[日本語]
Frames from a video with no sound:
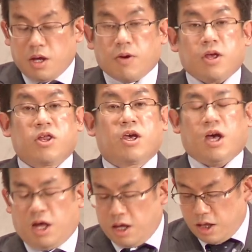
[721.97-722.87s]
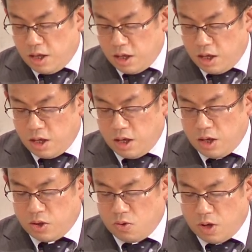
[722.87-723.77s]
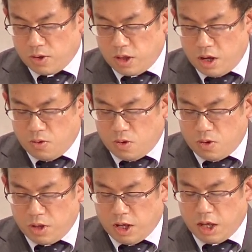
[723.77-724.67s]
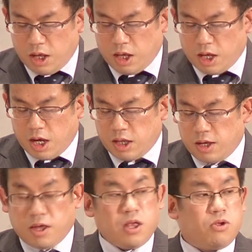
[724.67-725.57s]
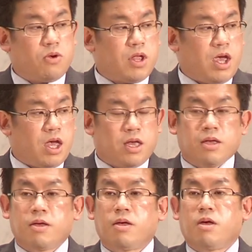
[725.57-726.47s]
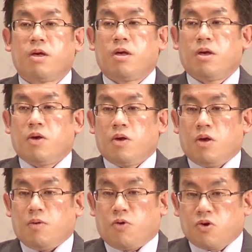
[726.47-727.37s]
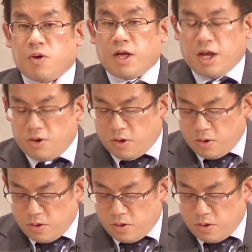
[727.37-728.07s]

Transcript: 私が小学生の頃に書いた川柳で、僕はなる、